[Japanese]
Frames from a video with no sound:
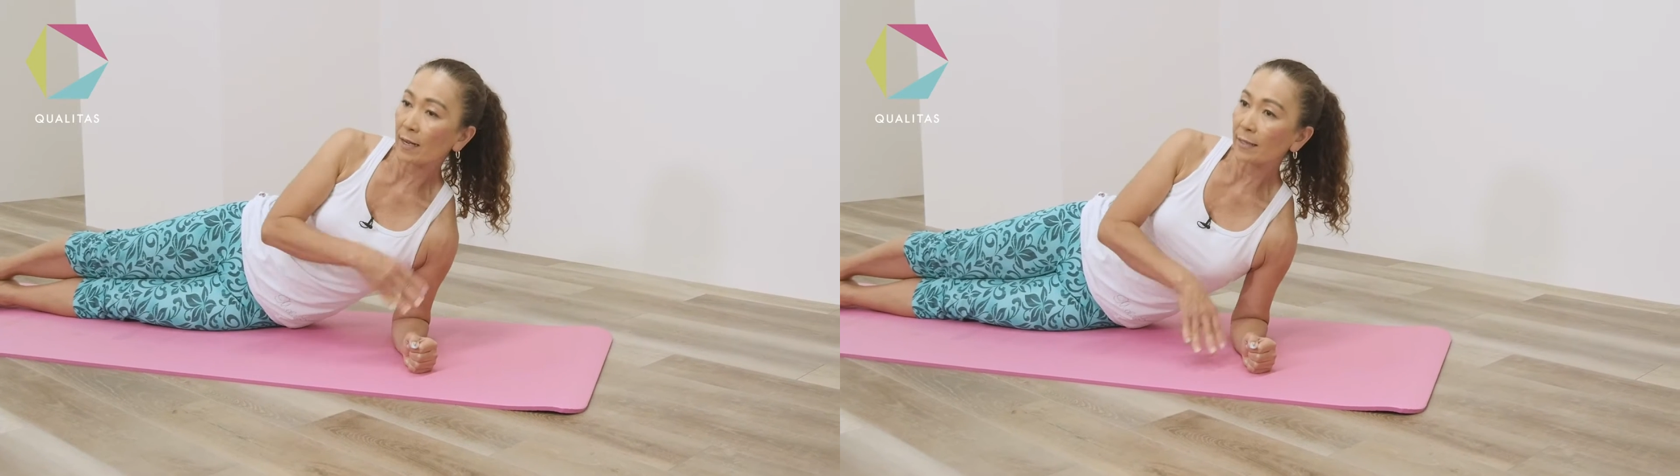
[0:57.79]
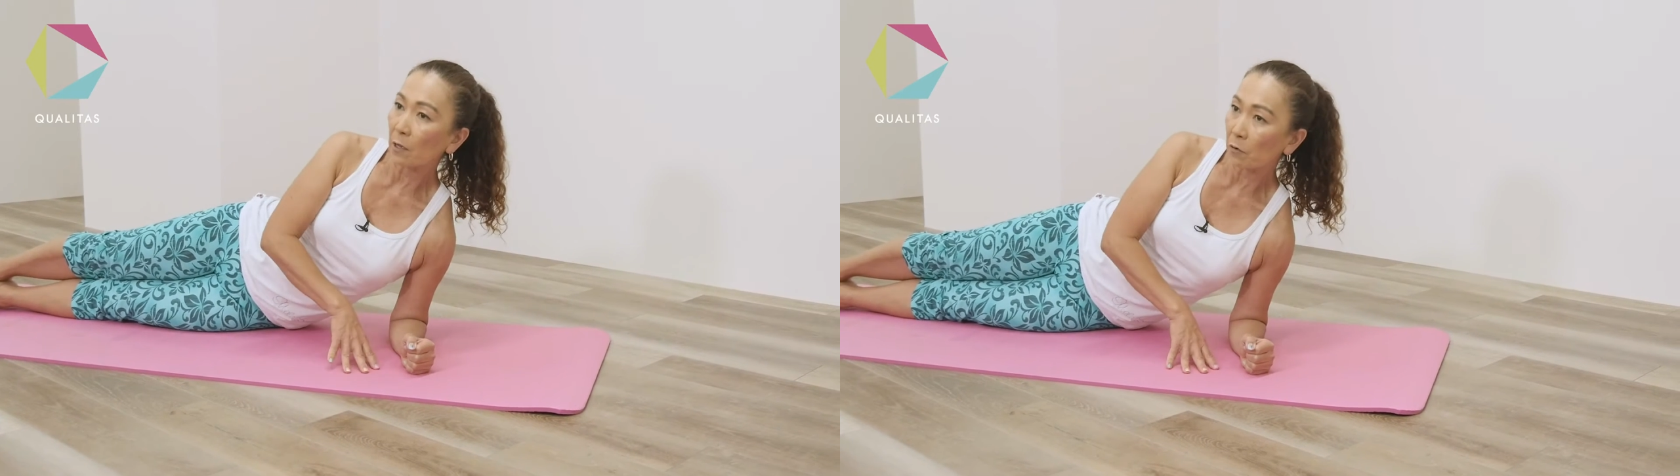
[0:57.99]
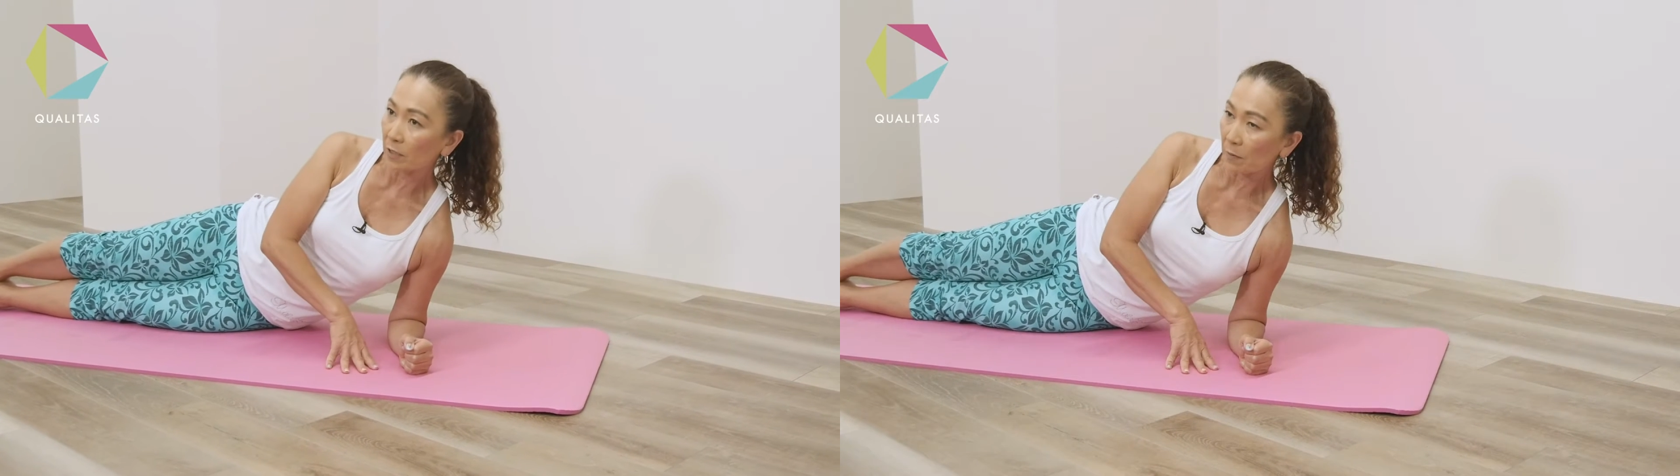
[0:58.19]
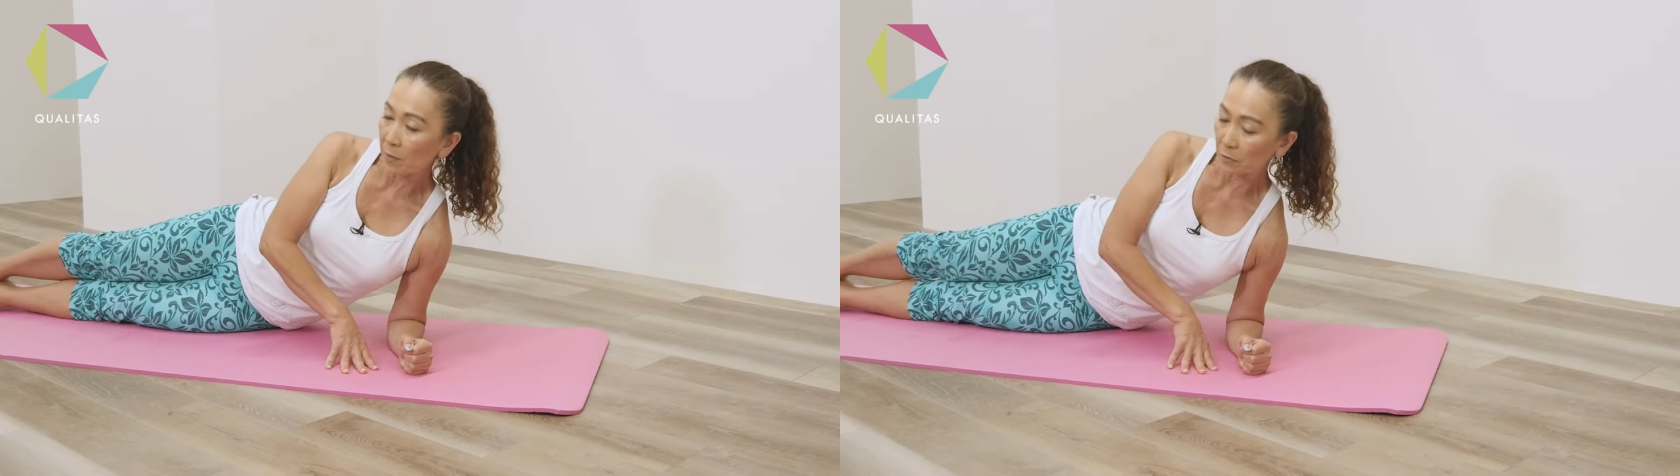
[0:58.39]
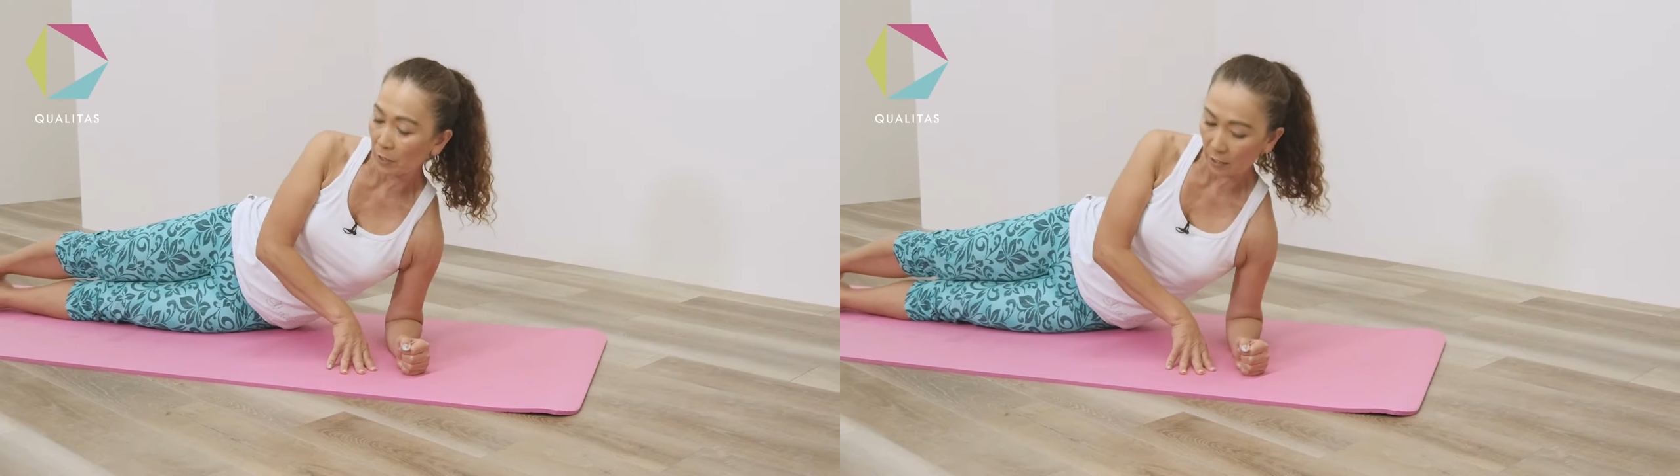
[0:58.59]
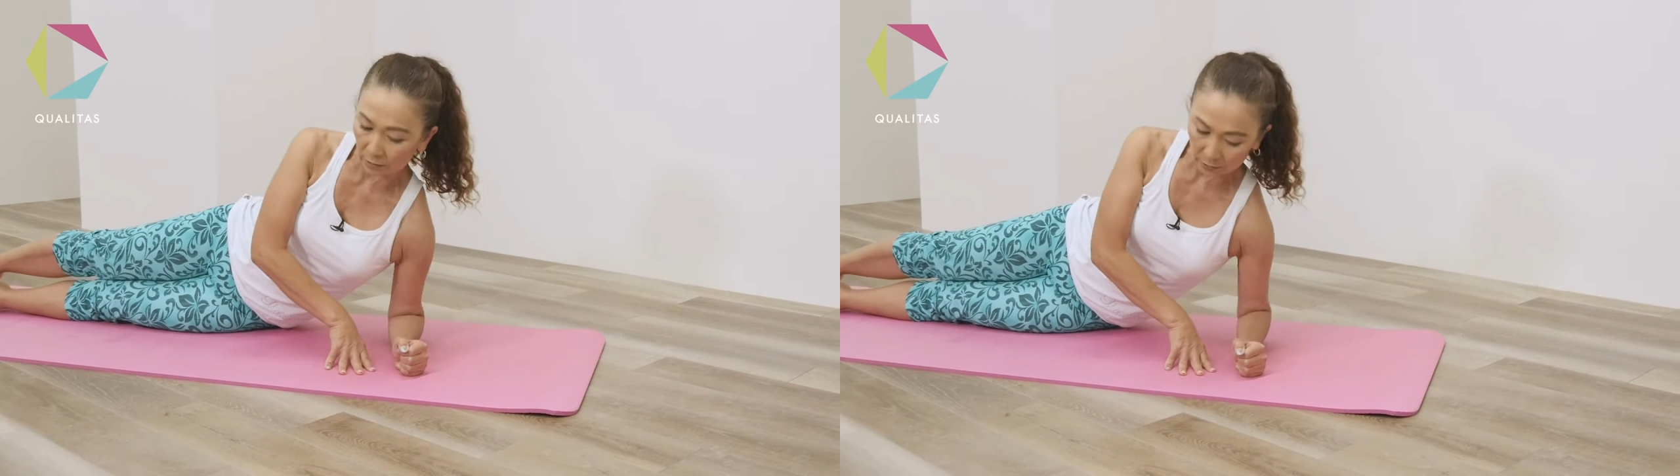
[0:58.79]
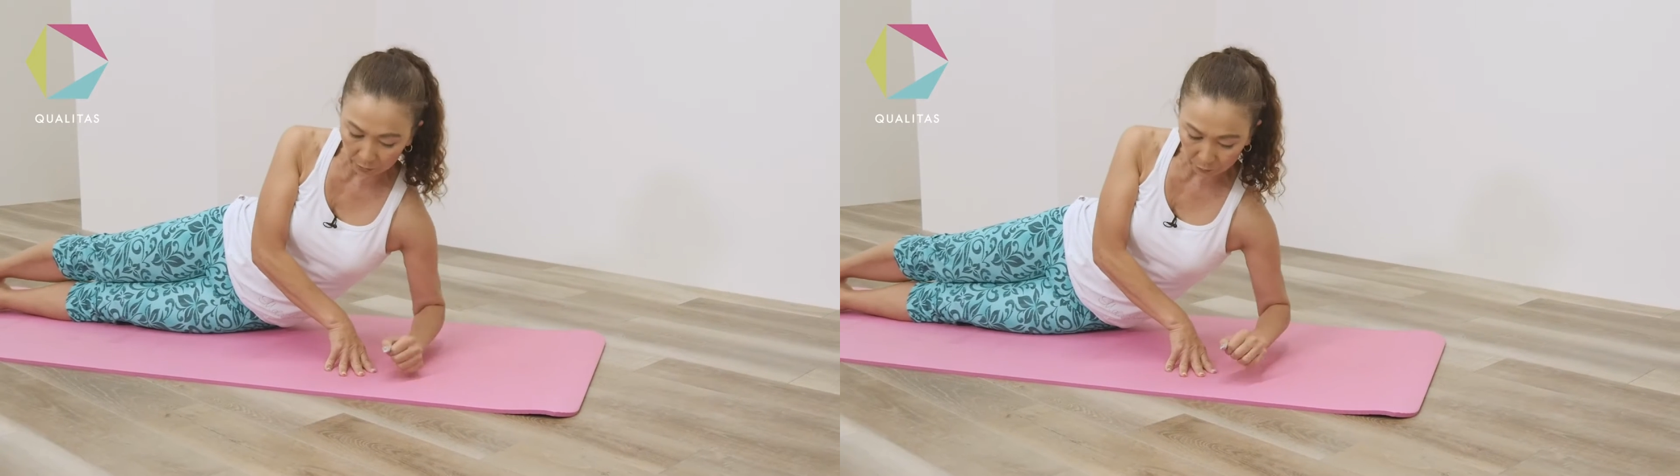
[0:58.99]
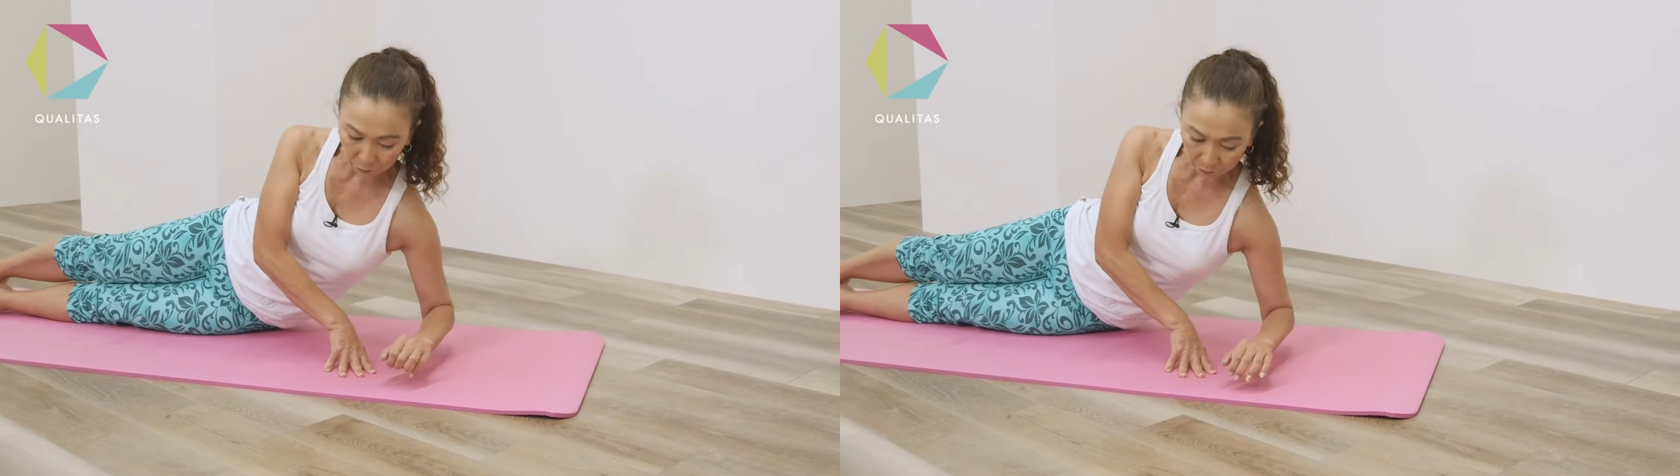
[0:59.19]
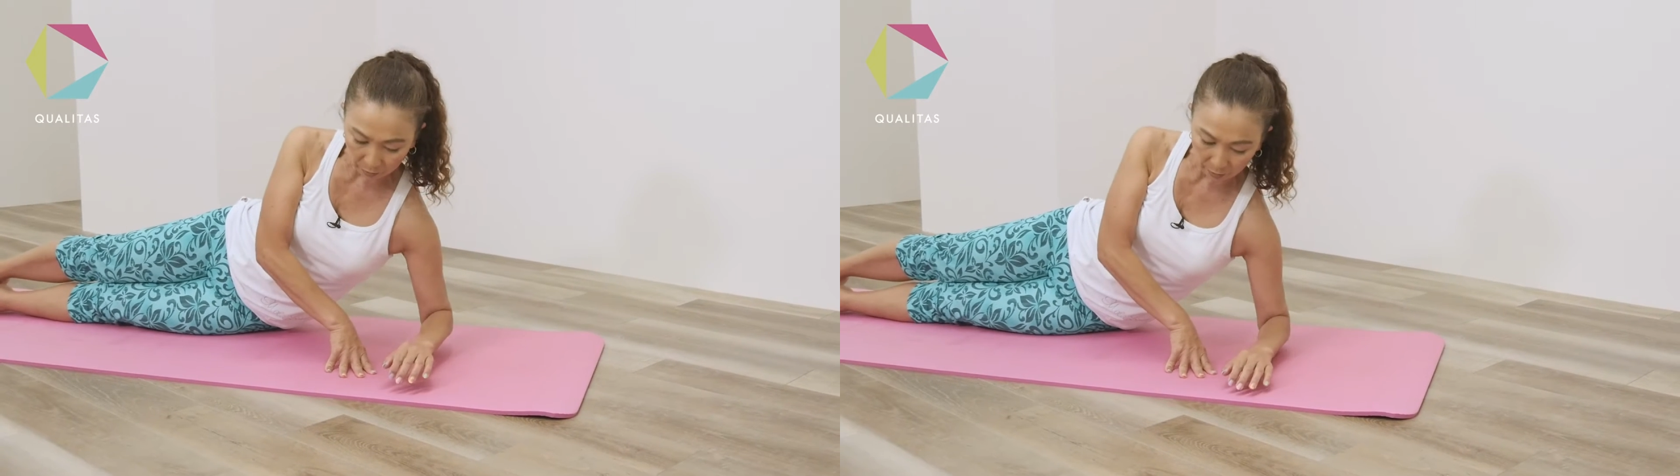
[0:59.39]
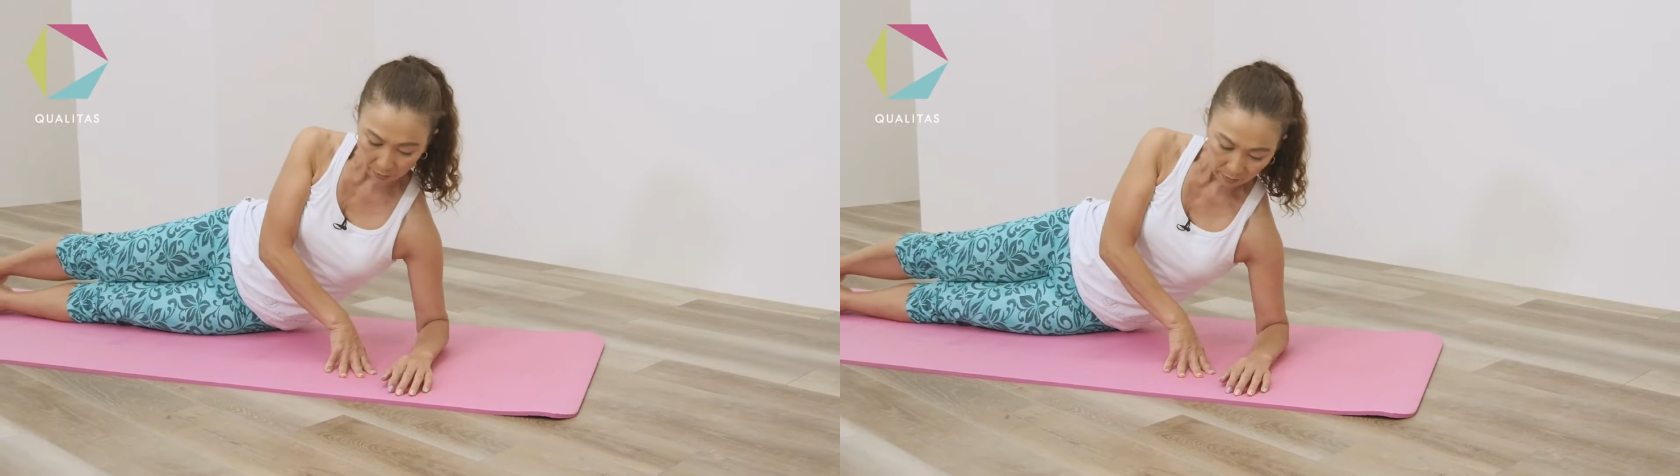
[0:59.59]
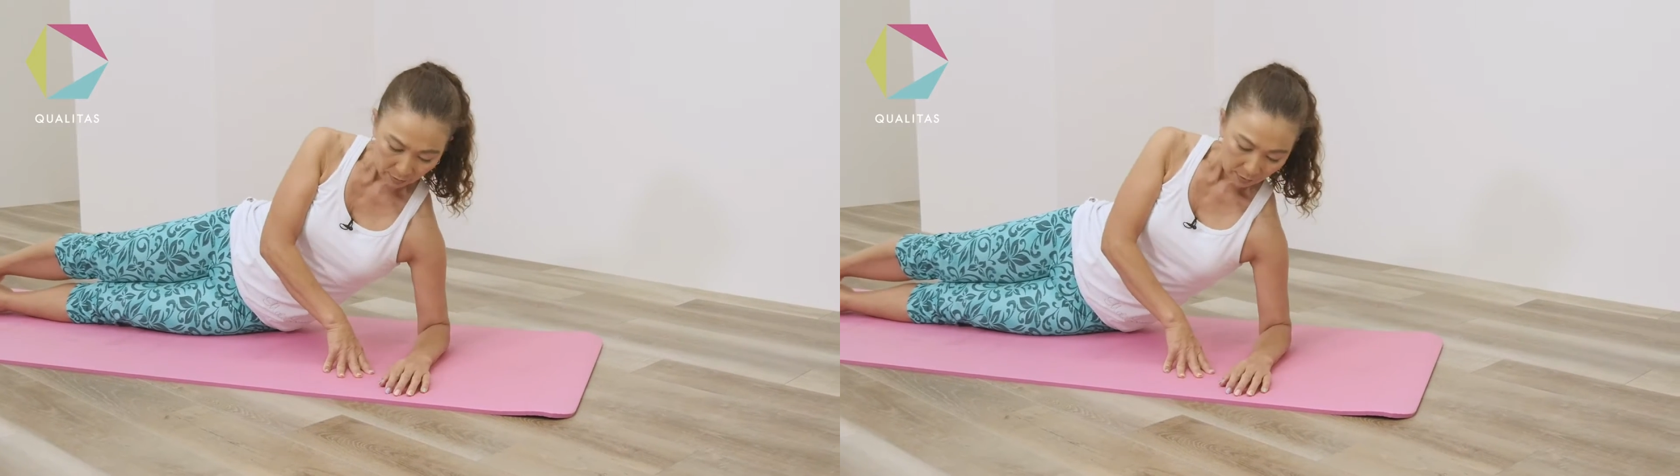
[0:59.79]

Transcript: 肩を痛める原因になるので